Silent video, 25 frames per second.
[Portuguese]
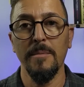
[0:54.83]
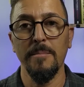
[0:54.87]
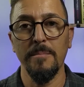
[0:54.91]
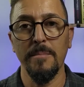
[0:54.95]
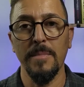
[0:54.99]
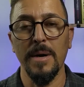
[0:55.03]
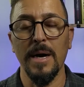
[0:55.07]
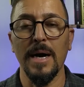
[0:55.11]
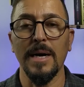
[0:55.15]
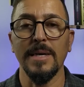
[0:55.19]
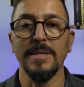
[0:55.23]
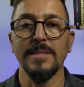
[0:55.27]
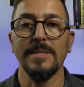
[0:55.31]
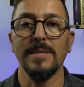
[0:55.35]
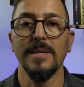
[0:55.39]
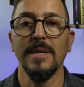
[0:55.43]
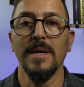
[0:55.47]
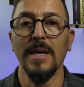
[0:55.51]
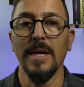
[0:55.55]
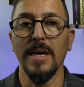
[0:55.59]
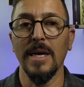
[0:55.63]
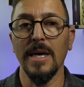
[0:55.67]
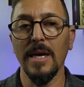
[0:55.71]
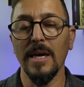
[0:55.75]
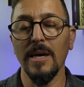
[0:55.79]
mas
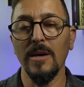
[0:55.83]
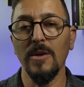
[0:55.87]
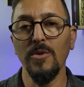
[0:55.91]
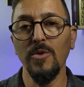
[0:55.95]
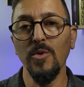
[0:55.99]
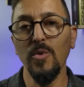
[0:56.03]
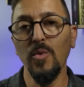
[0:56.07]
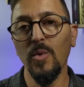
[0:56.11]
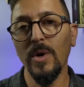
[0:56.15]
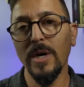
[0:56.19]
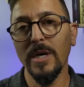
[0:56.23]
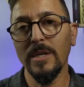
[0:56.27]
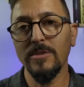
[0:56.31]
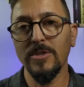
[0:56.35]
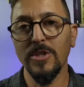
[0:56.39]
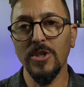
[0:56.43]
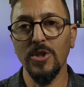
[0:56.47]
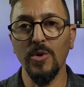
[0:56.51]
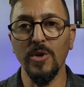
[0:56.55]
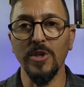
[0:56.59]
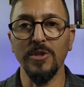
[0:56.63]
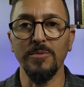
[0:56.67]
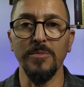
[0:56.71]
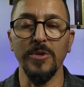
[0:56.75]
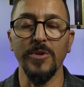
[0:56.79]
no ano de
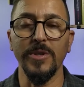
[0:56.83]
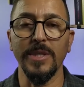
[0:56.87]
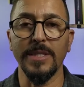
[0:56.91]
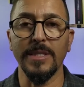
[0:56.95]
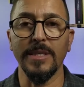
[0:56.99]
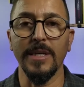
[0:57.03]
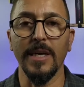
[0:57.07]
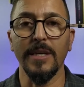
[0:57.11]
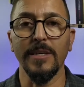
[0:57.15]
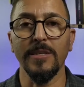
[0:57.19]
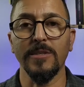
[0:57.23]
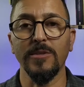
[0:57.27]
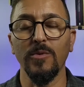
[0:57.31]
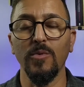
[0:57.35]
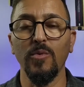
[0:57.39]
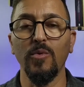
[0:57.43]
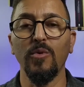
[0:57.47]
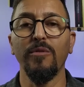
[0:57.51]
2006,